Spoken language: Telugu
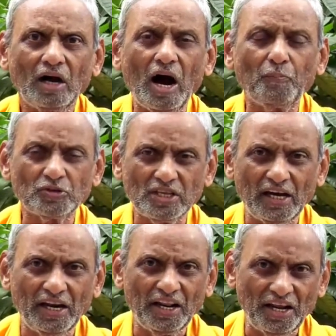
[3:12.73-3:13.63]
ఆ
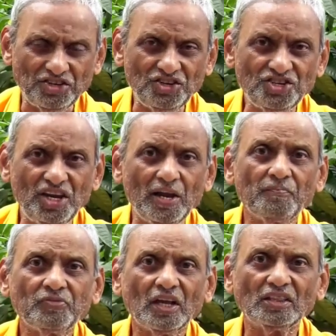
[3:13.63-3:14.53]
పుస్తకాన్ని రచించి
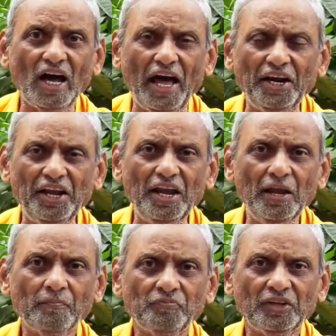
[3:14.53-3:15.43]
దానిని
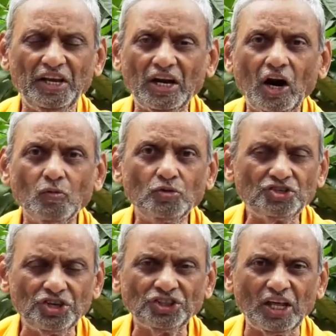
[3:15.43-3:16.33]
ఈనాడు
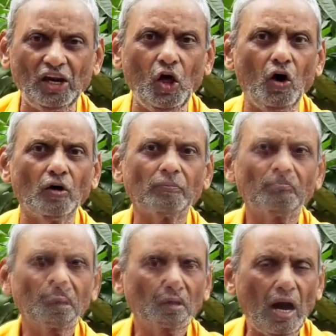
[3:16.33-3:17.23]
ముచ్చింతల్లో
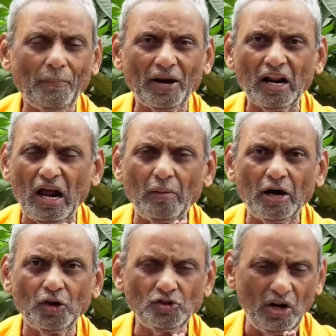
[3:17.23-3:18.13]
అపర
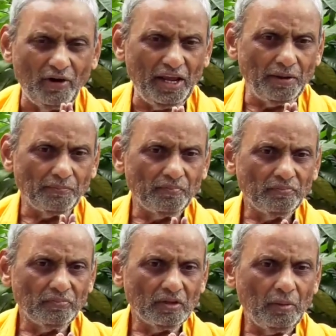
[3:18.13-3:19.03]
రామానుజుల వరే
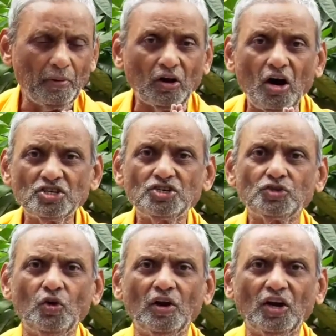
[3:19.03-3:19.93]

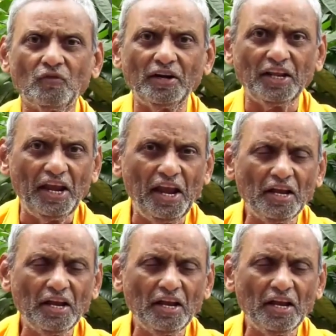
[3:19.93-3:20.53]
ప్రకాశిస్తూ ఉన్నటువంటి